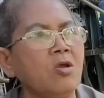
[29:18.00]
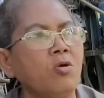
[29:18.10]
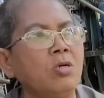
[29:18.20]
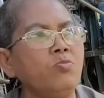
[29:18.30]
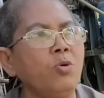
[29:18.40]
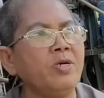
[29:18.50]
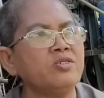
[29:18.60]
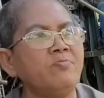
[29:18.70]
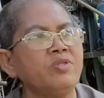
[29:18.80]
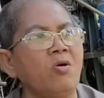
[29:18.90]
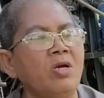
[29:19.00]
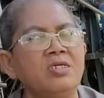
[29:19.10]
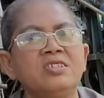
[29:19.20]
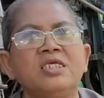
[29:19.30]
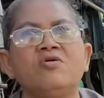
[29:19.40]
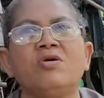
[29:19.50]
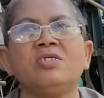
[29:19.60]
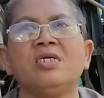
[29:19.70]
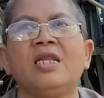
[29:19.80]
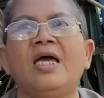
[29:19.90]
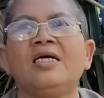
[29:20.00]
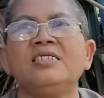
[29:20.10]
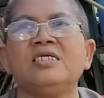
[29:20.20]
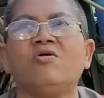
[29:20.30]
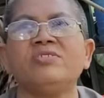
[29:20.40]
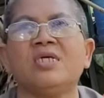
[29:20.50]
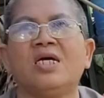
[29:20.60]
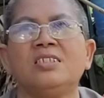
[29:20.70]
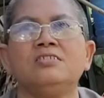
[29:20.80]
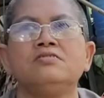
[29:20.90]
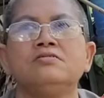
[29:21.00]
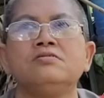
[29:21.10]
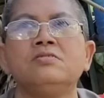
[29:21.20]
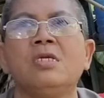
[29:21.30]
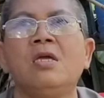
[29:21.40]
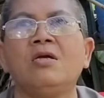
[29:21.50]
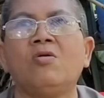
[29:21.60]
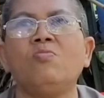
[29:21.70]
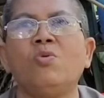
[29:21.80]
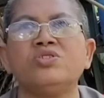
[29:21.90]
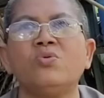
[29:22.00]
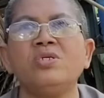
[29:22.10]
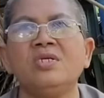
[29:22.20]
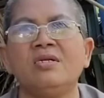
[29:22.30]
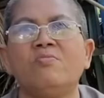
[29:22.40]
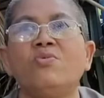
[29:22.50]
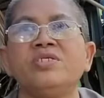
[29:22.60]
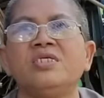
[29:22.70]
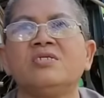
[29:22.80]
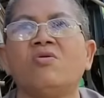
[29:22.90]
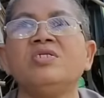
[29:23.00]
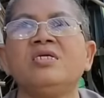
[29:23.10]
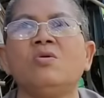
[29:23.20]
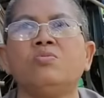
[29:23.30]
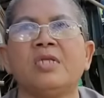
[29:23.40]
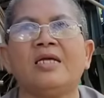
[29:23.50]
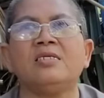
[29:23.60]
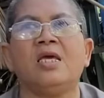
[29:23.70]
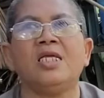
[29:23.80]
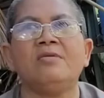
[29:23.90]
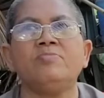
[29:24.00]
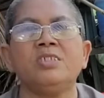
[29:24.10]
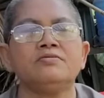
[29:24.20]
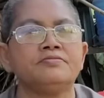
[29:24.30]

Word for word: còn mùi mà thơm tho được gì cõi cực lạ hay gì cõi trời còn mùi thúi đó là mùi gì cõi địa ngục nặng nề lắm đó